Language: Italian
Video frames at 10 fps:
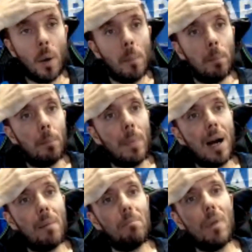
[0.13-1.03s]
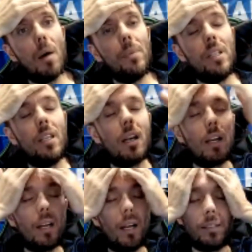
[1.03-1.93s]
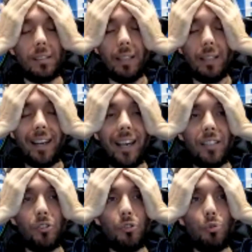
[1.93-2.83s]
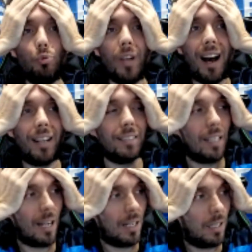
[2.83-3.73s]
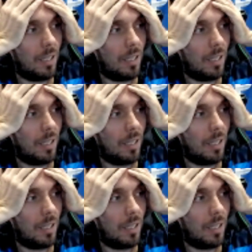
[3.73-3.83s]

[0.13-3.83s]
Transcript: Mamma mia, ragazzi, che sudata!